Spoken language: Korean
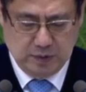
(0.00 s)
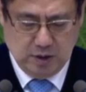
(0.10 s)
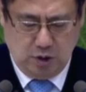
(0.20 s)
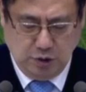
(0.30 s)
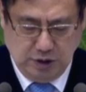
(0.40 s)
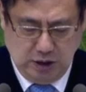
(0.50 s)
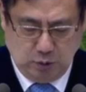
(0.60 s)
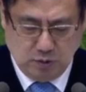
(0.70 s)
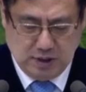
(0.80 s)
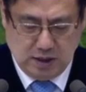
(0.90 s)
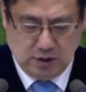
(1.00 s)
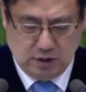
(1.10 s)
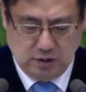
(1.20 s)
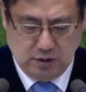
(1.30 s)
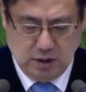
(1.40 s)
언니
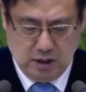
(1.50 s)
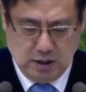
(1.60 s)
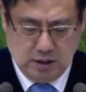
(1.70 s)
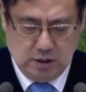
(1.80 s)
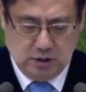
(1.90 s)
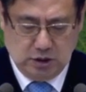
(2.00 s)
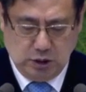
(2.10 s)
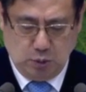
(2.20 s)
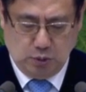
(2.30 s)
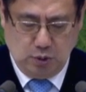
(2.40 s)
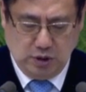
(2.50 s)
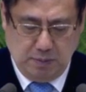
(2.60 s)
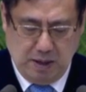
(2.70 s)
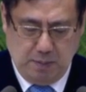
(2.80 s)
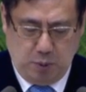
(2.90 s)
동생들은 기독교
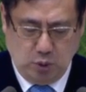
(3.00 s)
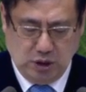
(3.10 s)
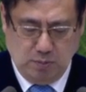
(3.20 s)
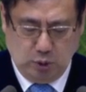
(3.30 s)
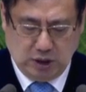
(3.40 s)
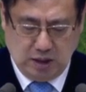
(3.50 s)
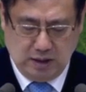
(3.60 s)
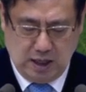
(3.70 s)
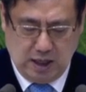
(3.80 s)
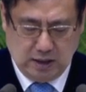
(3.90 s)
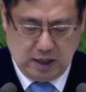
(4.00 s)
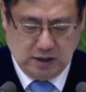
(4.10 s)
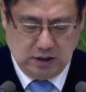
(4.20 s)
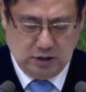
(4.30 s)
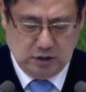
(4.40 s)
예배 포기
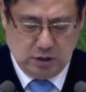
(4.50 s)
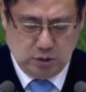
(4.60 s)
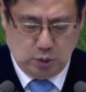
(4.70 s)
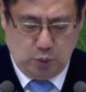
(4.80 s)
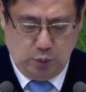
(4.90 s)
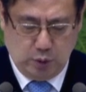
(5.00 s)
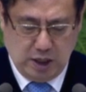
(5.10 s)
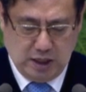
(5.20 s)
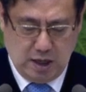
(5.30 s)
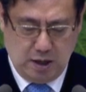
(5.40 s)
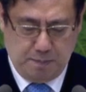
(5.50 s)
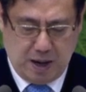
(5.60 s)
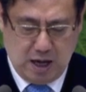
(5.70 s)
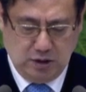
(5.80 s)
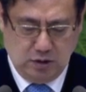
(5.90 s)
못한다라는 교계의
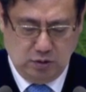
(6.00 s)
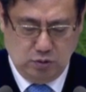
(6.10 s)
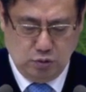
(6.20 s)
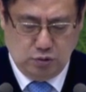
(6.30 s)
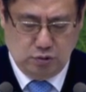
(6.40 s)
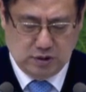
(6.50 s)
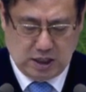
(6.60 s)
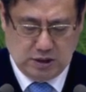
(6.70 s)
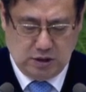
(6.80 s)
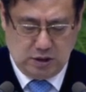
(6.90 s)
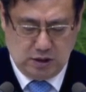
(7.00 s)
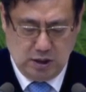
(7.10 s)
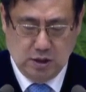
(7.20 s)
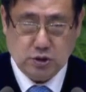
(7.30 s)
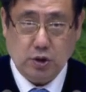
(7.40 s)
반응 뉴스
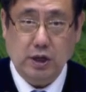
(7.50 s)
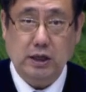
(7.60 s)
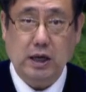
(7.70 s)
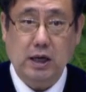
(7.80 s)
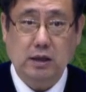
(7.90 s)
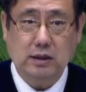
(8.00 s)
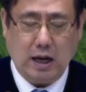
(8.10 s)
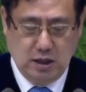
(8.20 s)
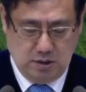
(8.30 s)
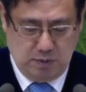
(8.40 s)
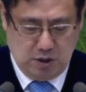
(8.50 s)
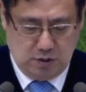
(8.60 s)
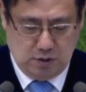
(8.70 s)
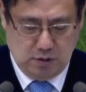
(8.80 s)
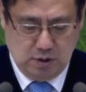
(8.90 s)
사진을 저에게 날리며